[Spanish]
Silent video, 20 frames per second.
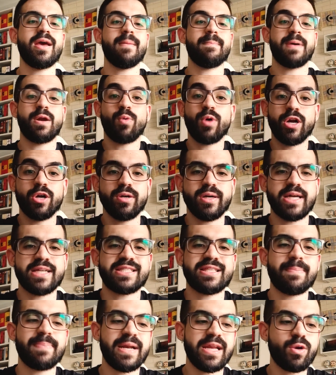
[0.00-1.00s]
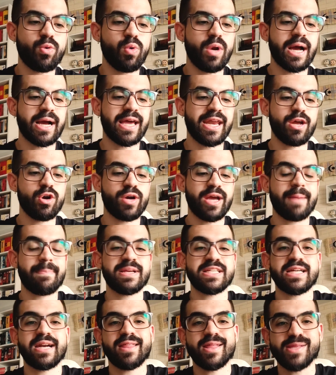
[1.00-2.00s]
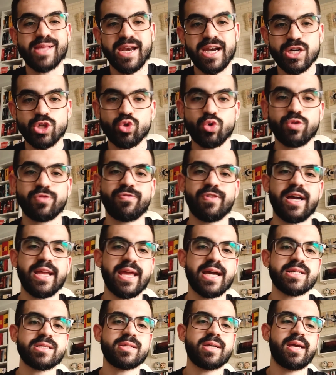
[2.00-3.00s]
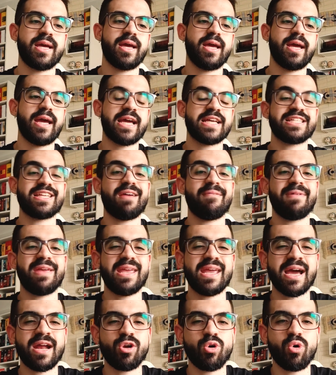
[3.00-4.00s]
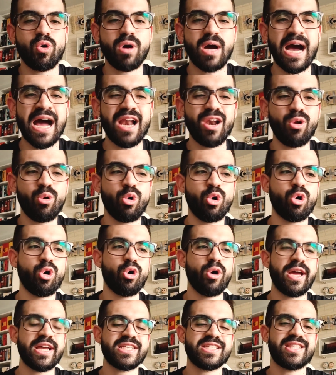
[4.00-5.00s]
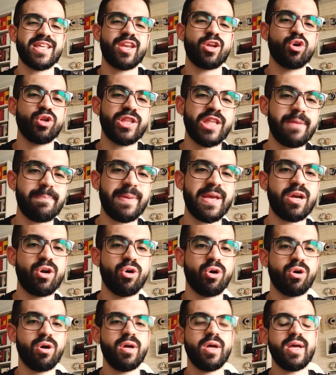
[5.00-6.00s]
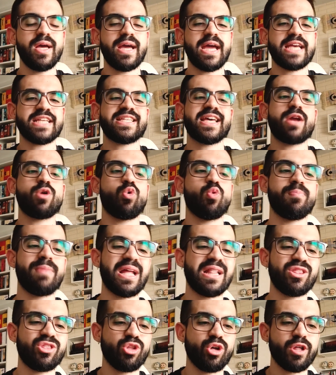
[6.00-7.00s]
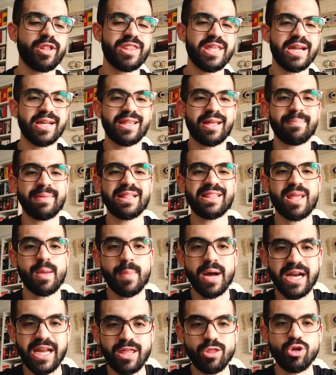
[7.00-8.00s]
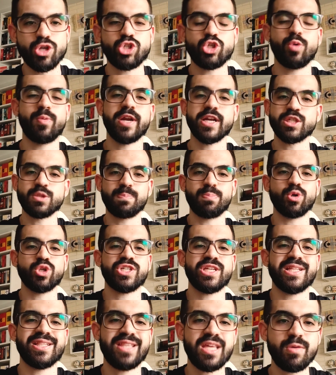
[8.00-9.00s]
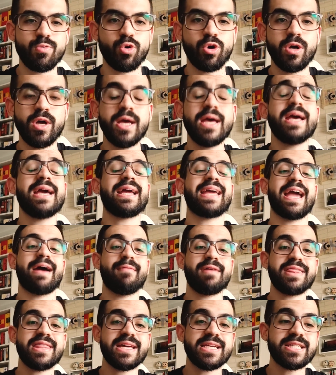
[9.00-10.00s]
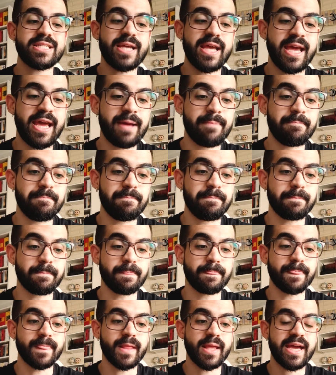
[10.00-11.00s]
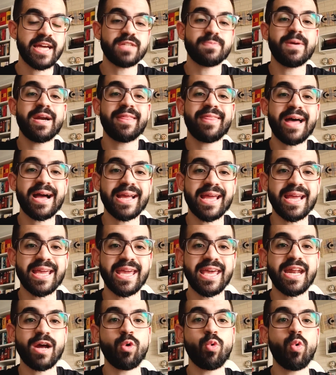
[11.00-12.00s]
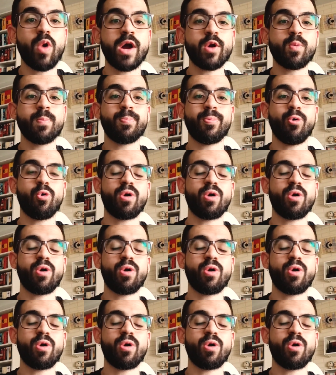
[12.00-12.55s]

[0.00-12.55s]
Pero bueno, esta película creo que a pesar de tener sus fallas, eh, ese villano algo estereotípico, ese argumento ciertamente manido y sobreexpositivo, que a veces em, es verdad que quiere jugar un poco a